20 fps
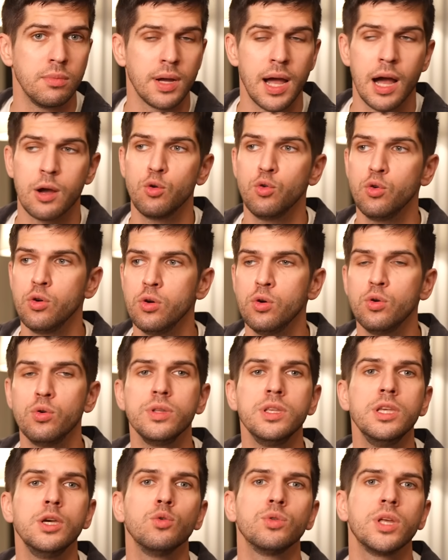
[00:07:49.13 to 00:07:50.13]

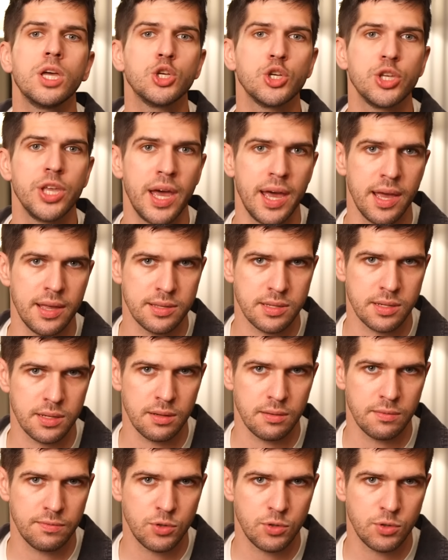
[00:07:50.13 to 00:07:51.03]
какую не уточняется.